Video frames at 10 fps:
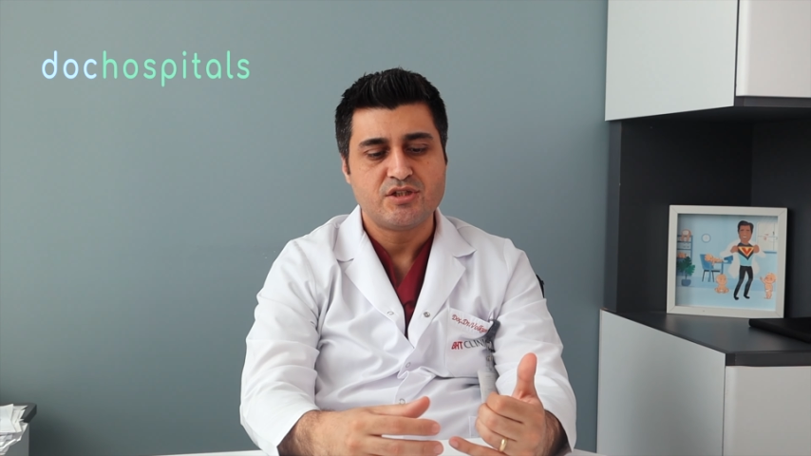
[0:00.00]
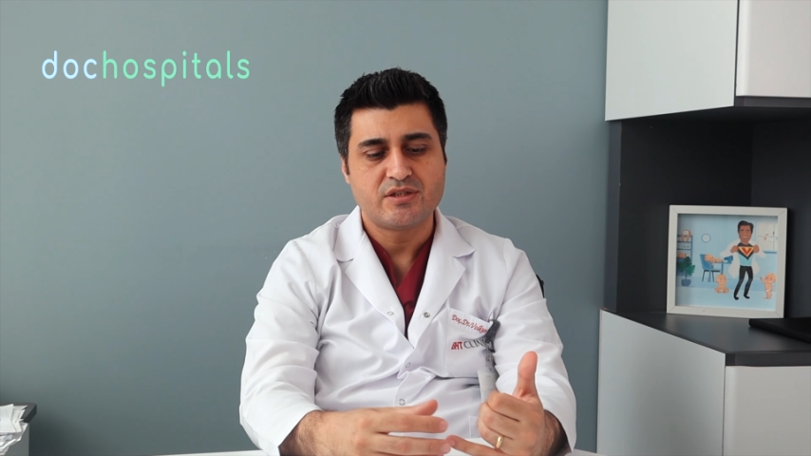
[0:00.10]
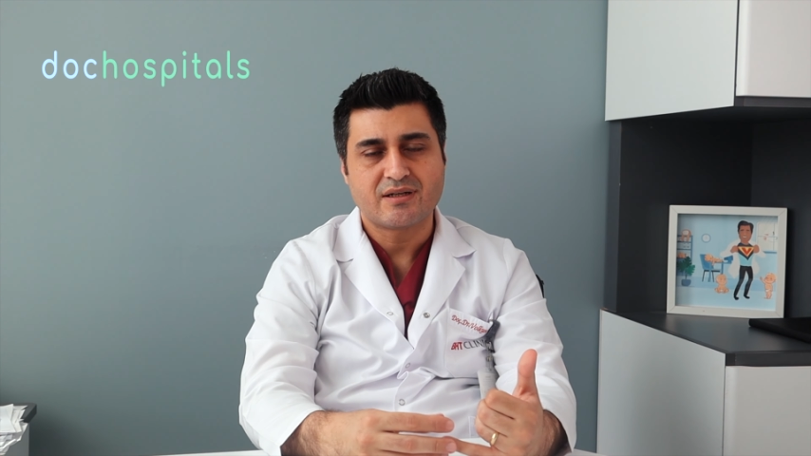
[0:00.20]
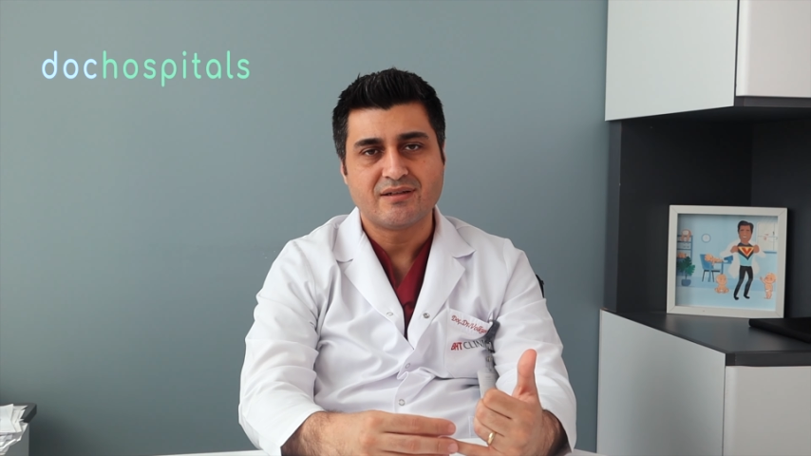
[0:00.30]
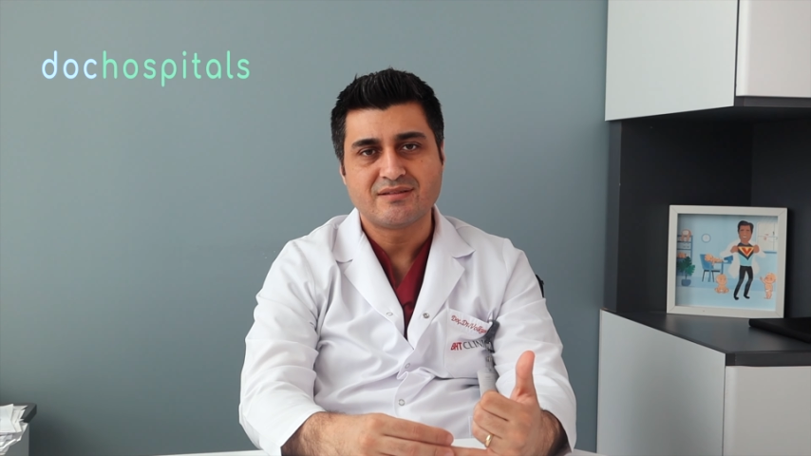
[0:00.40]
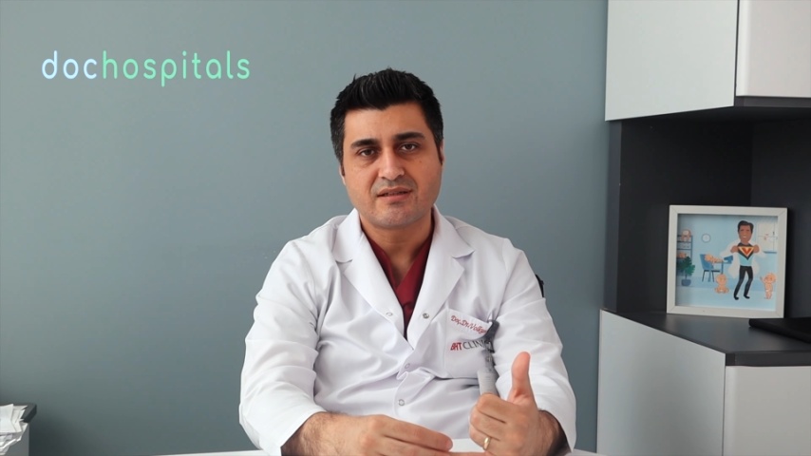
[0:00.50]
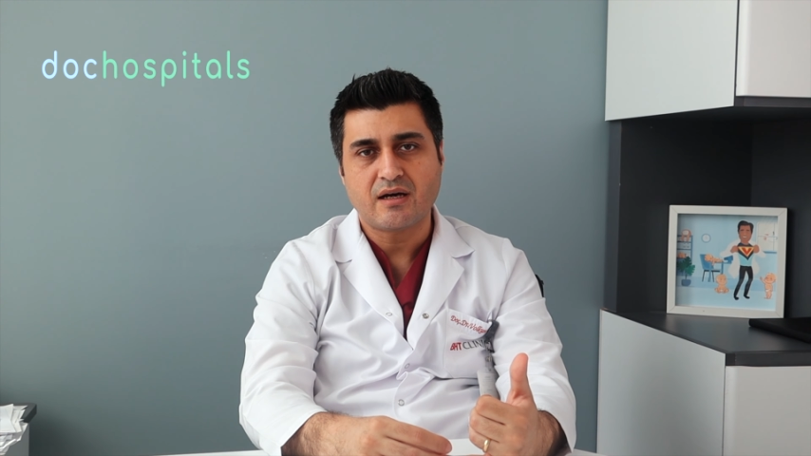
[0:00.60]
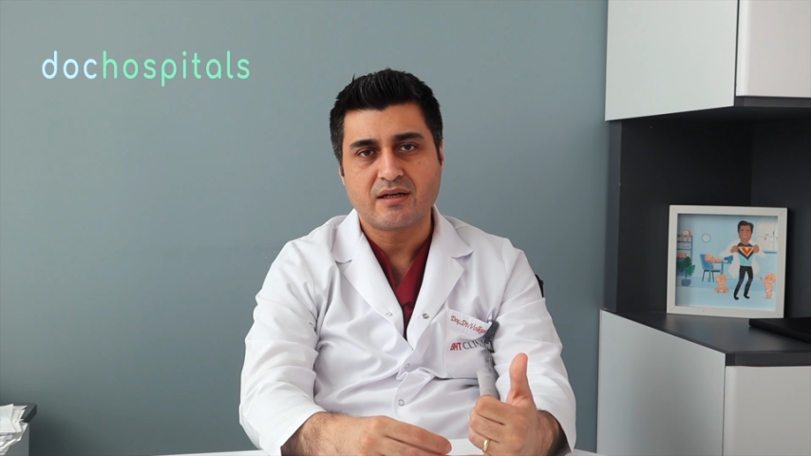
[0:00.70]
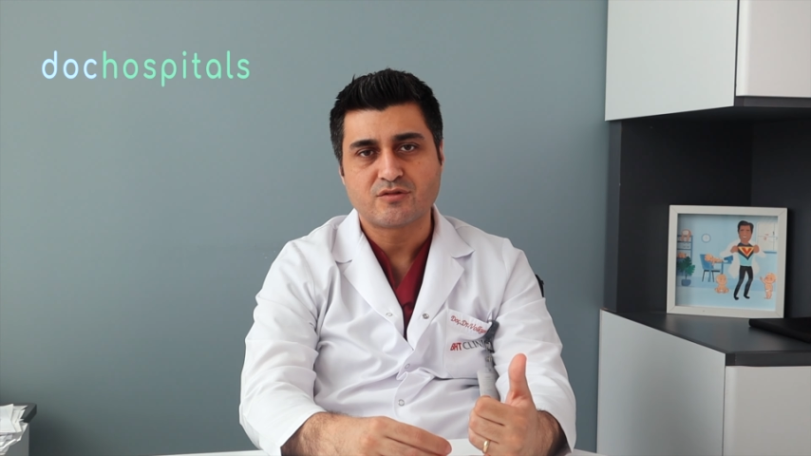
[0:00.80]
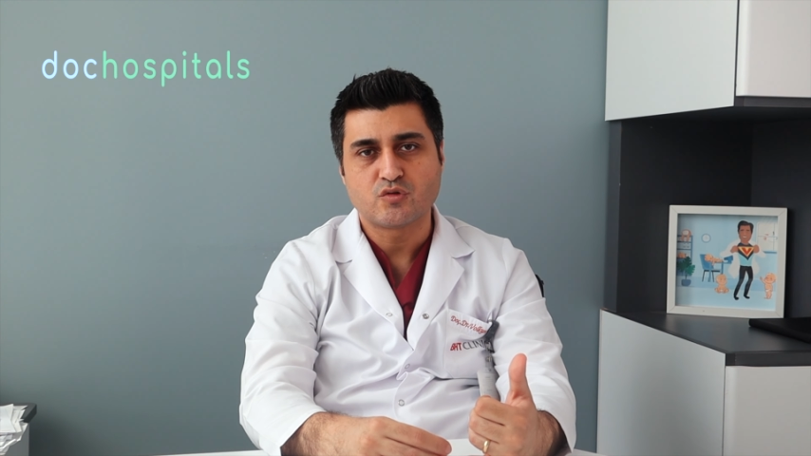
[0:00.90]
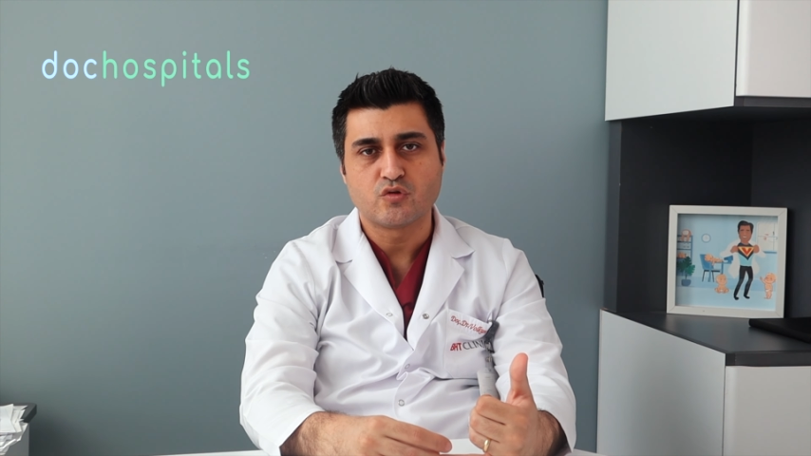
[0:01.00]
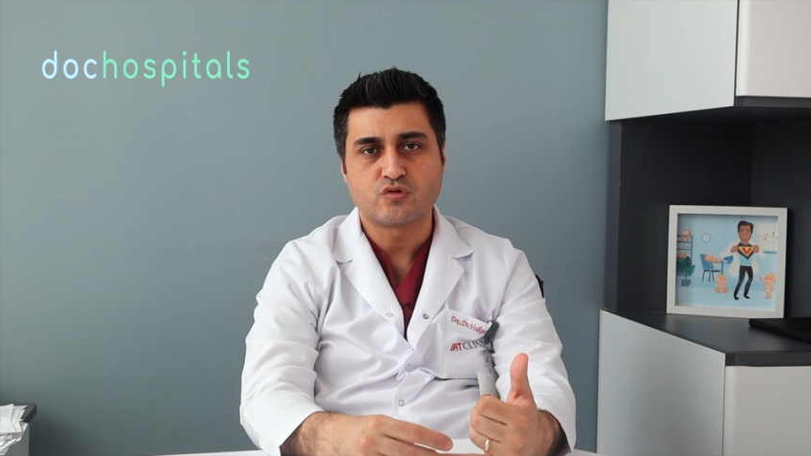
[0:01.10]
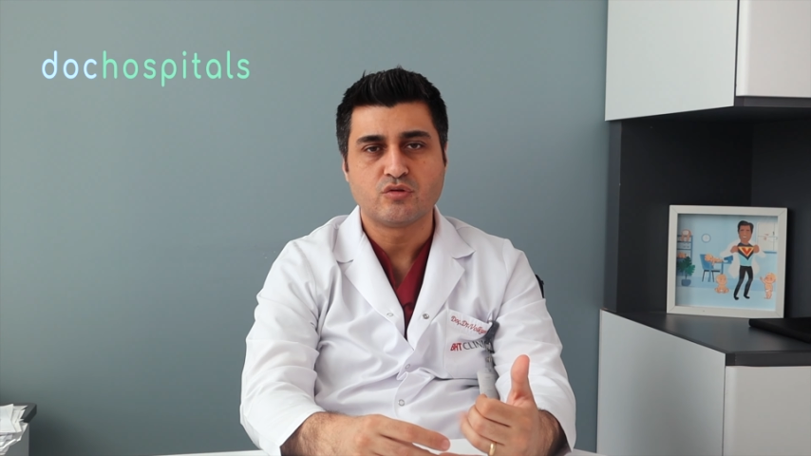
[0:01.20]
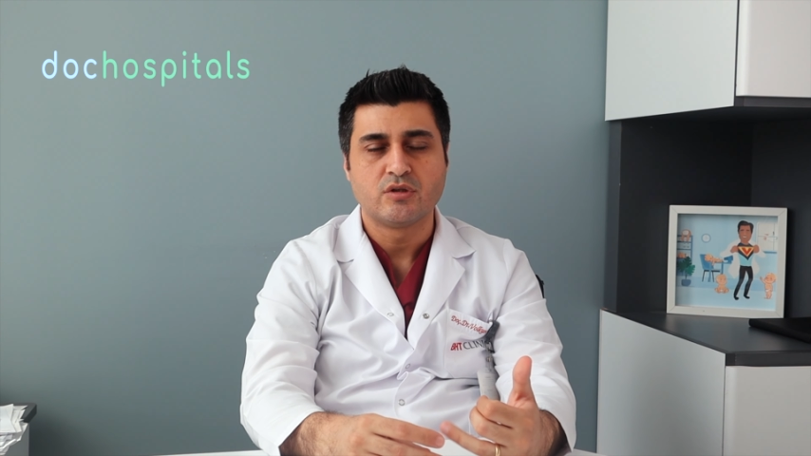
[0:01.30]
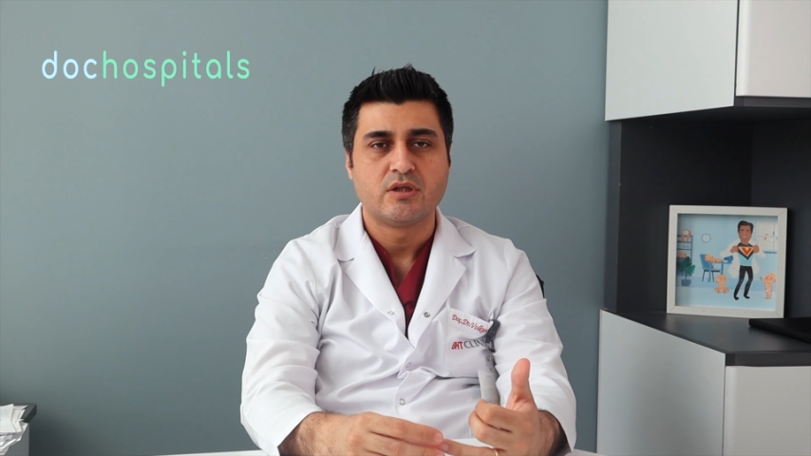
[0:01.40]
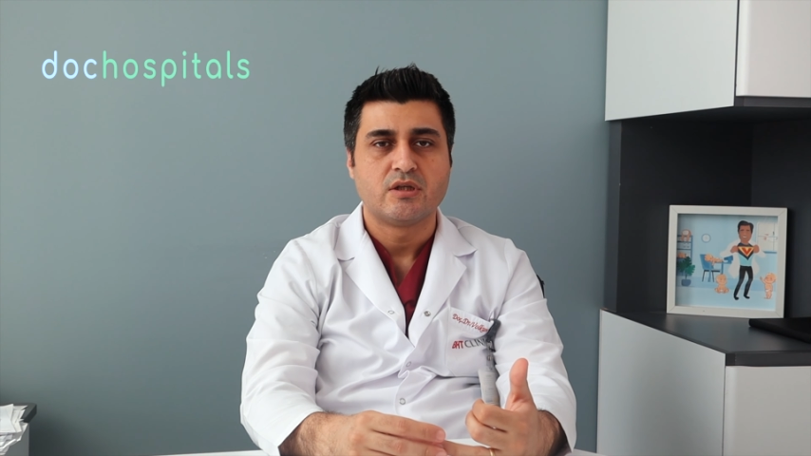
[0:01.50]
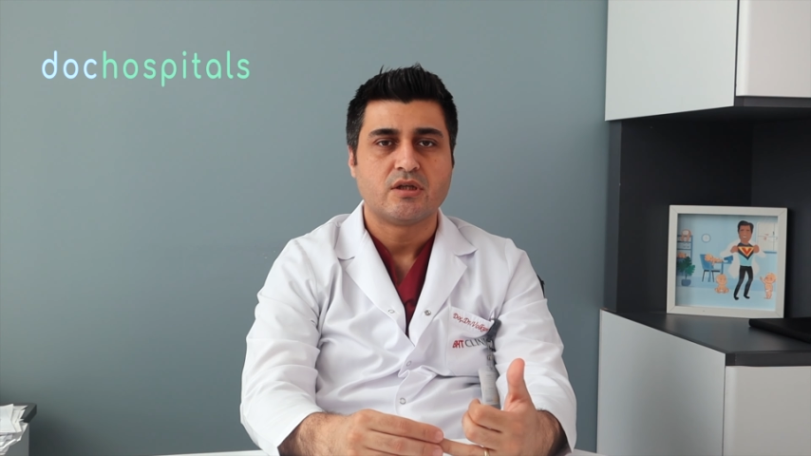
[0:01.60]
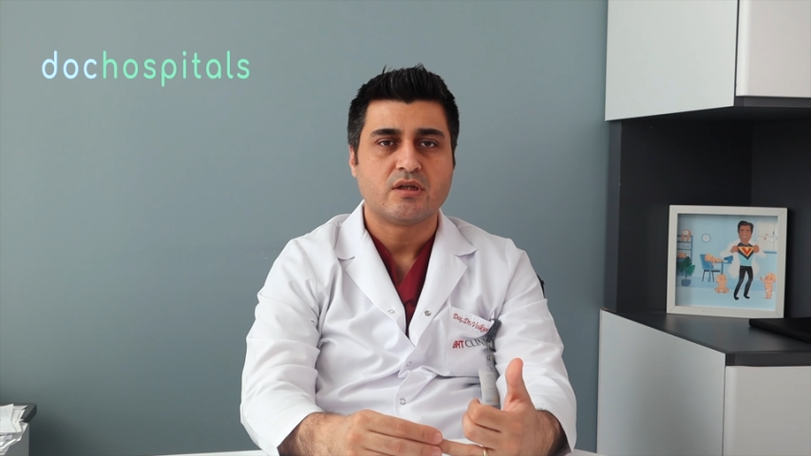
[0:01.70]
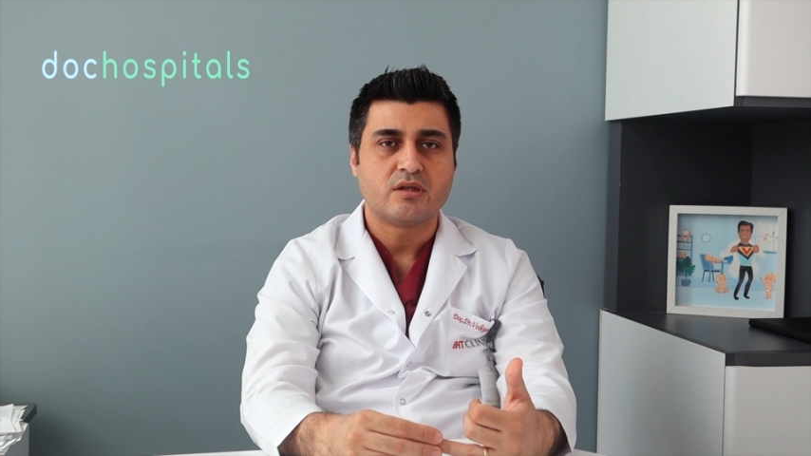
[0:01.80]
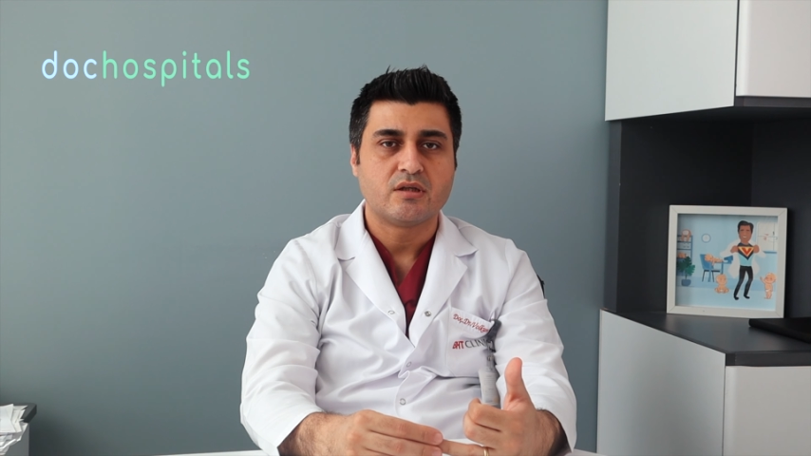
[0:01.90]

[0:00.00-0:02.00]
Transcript: işte kasık ağrısı olsun, e,